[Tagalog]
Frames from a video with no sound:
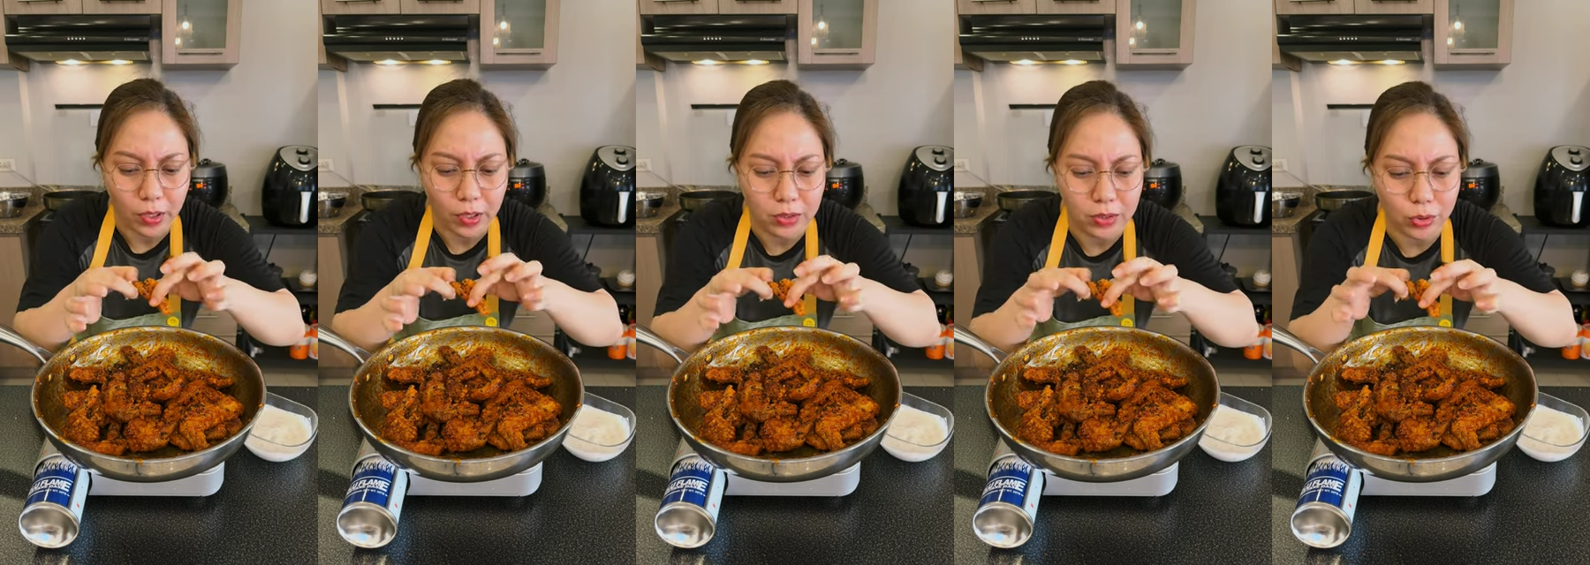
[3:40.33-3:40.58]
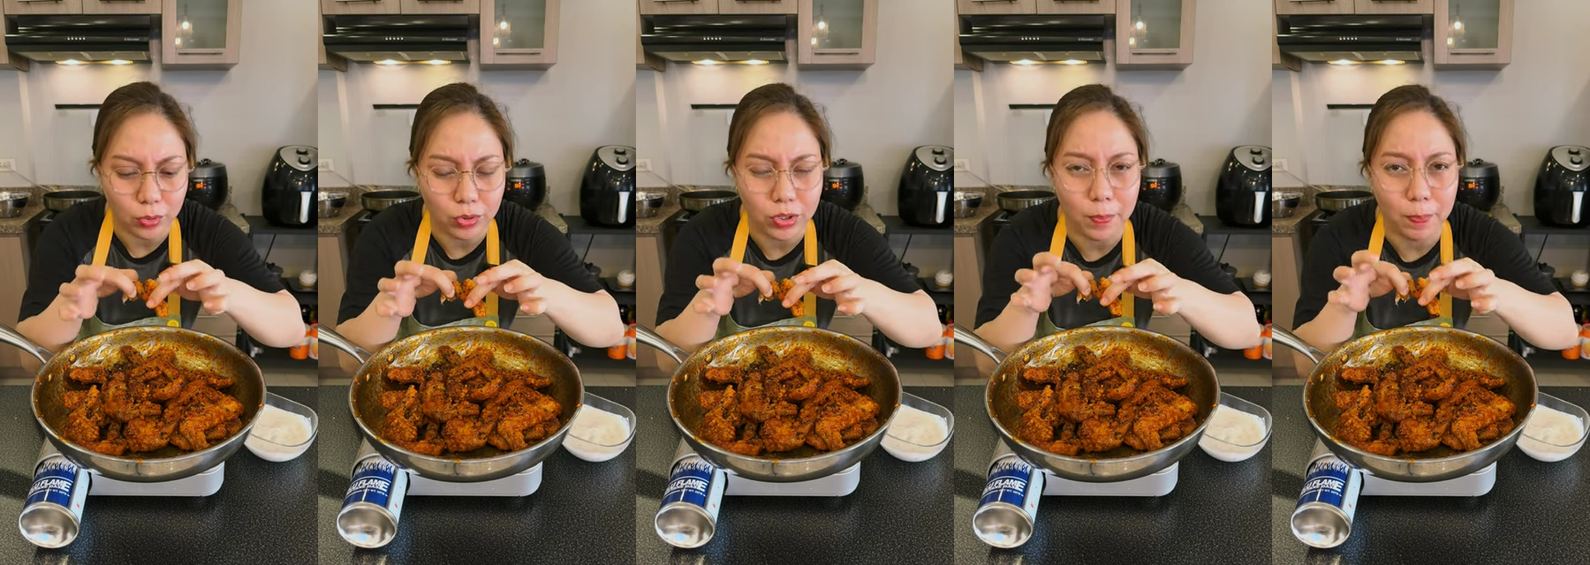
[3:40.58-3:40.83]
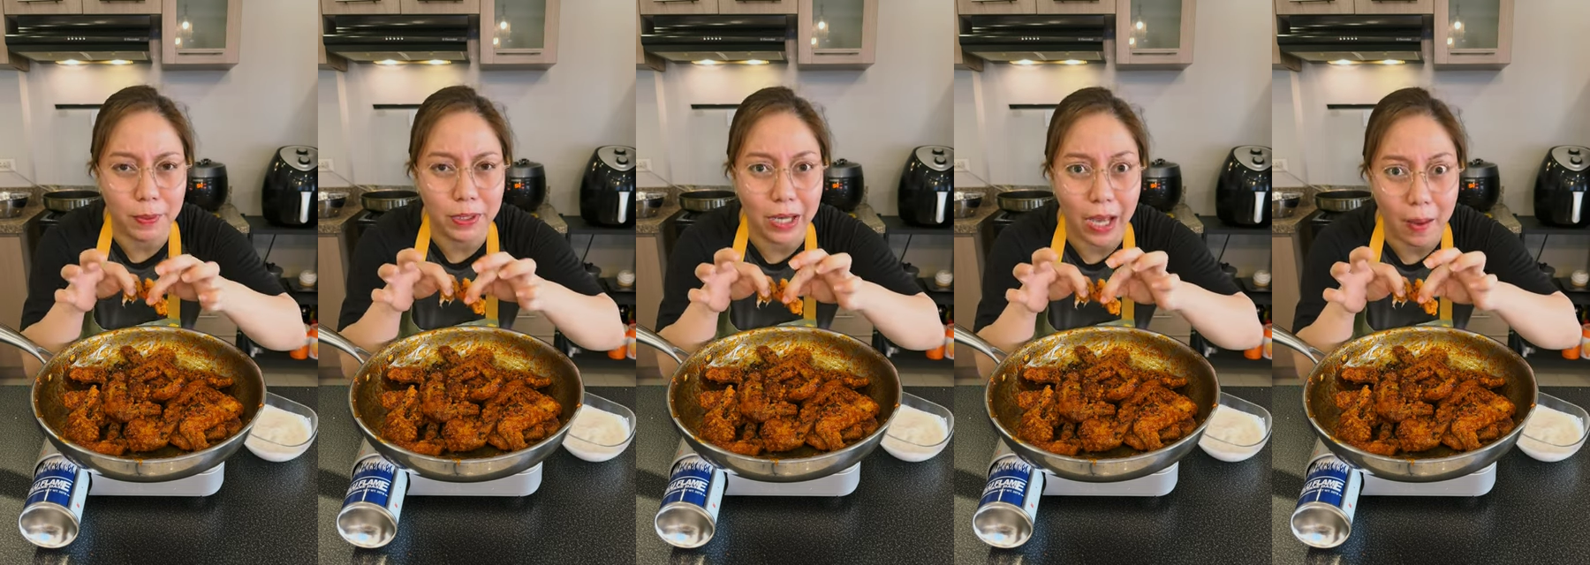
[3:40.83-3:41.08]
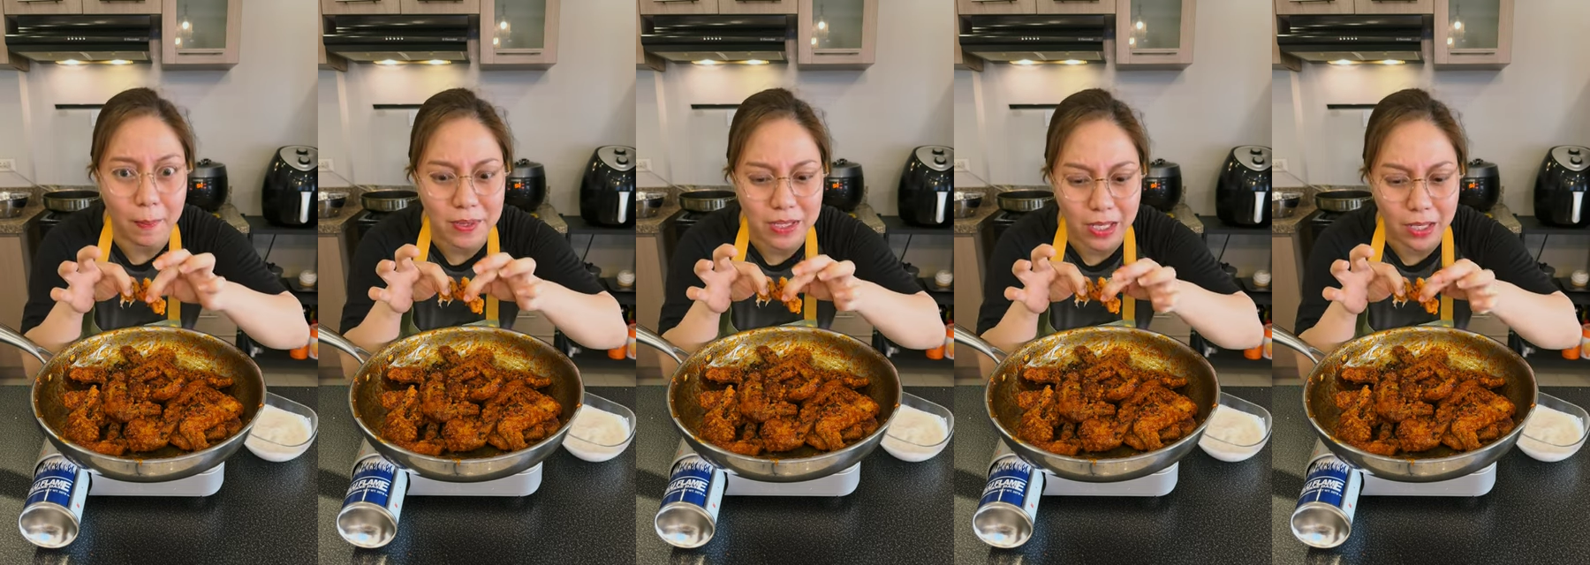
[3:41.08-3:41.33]
Isa to sa
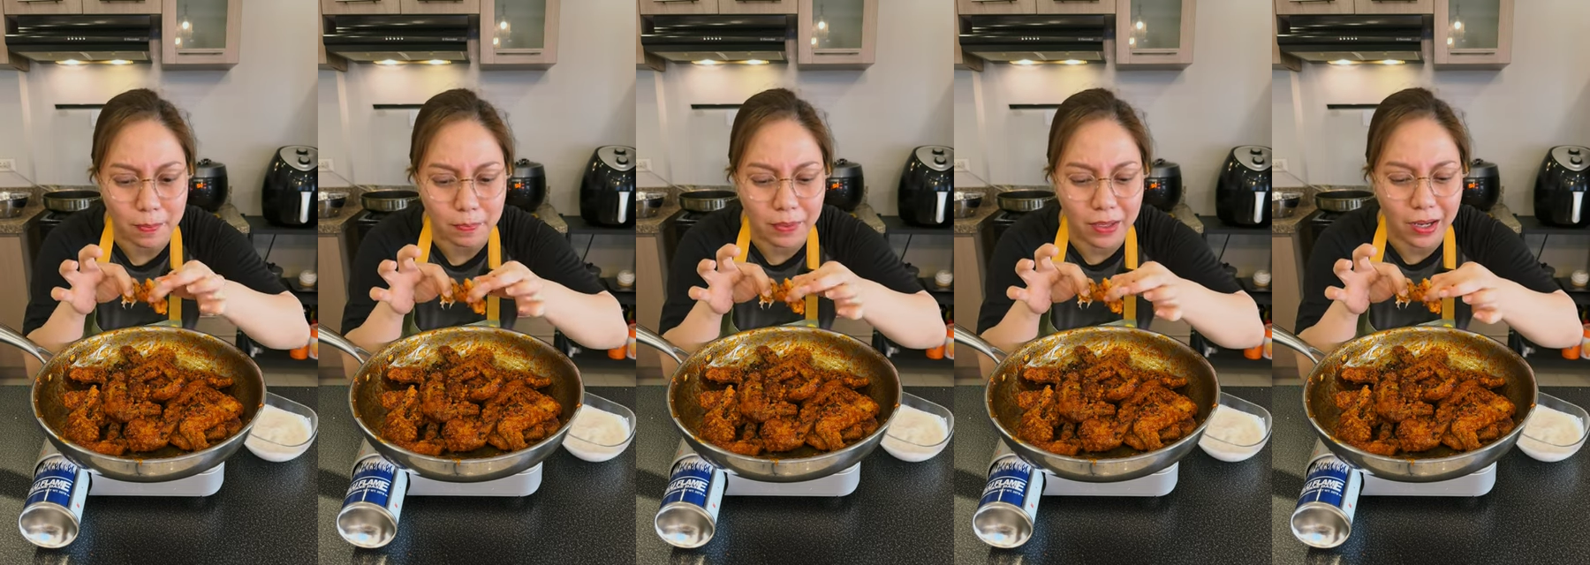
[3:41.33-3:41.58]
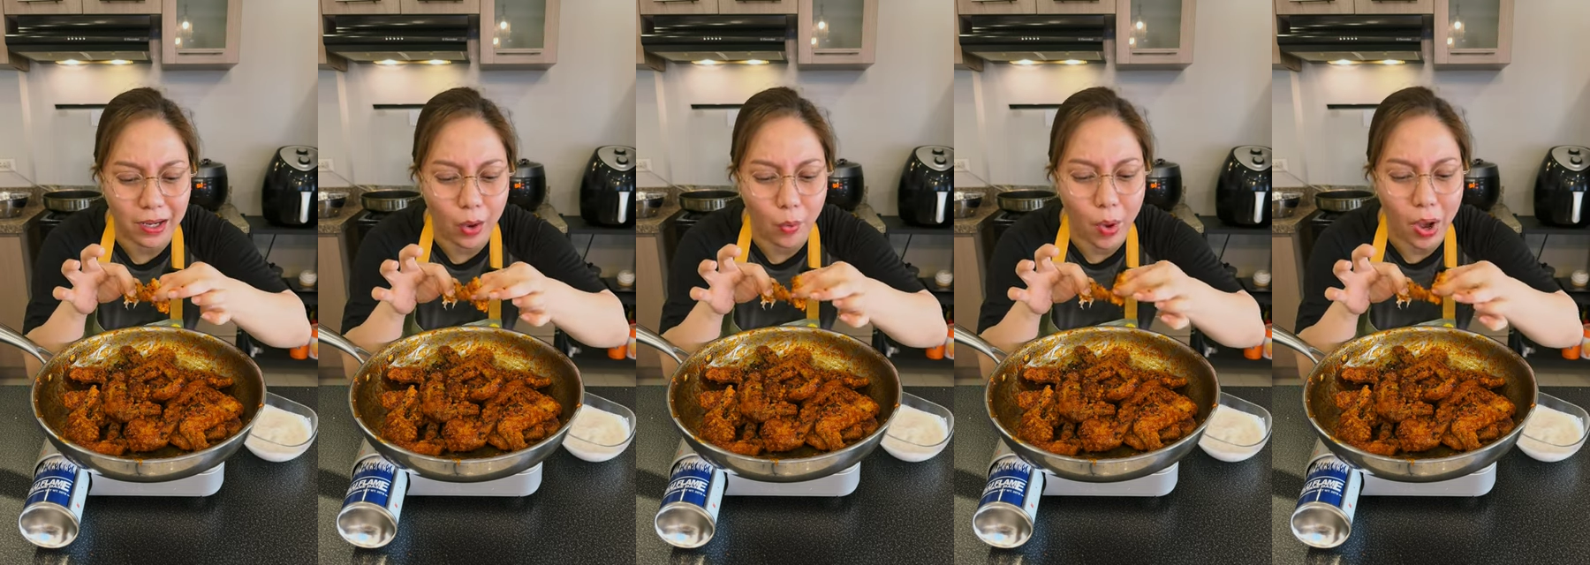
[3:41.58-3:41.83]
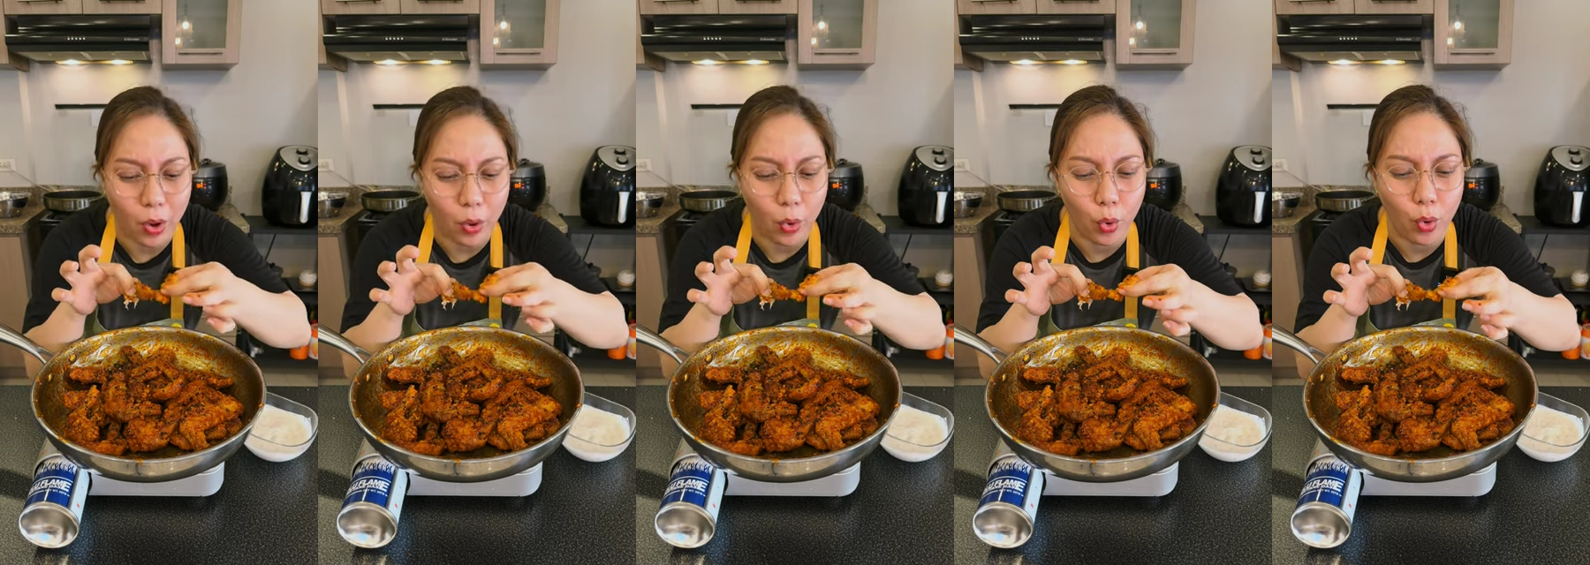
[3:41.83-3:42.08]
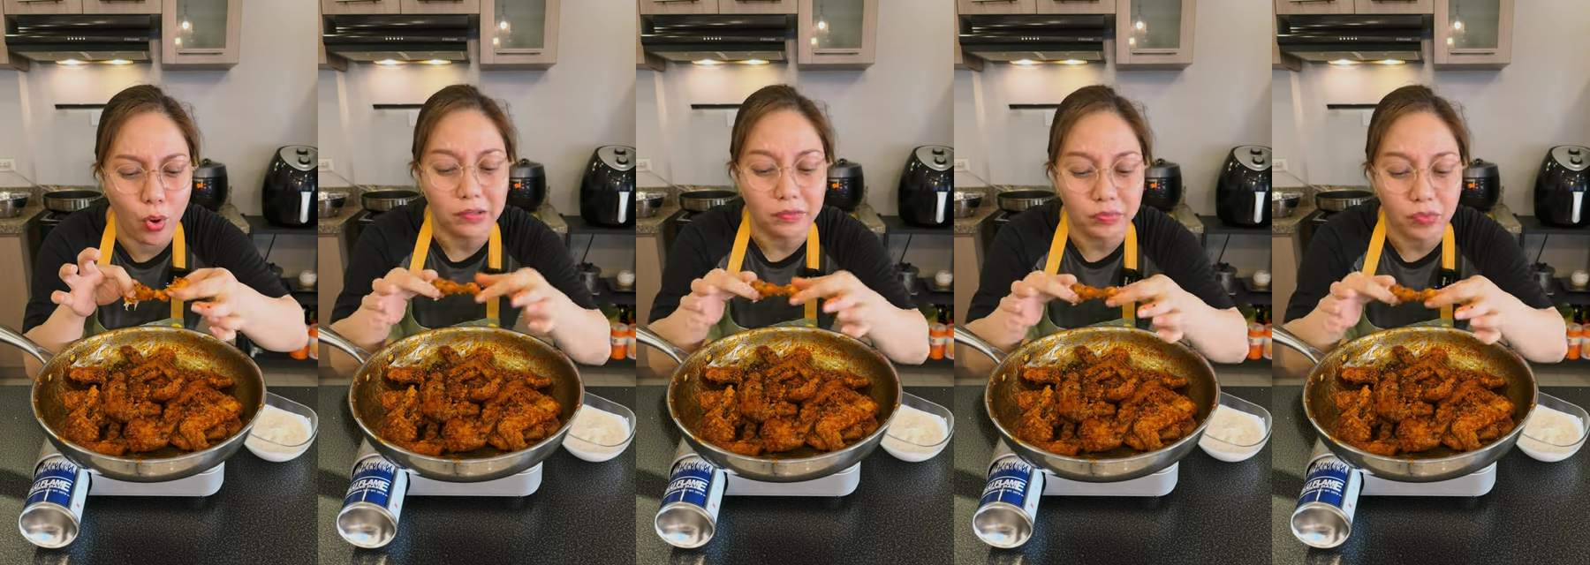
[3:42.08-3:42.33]
pinakamasarap na nagawa ko.